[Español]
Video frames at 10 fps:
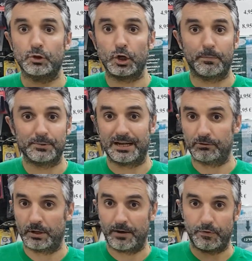top
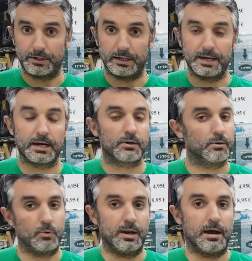tanto en la ferretería
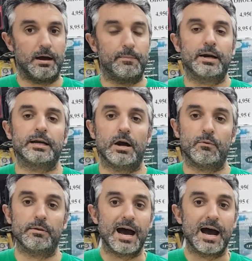como en la página web.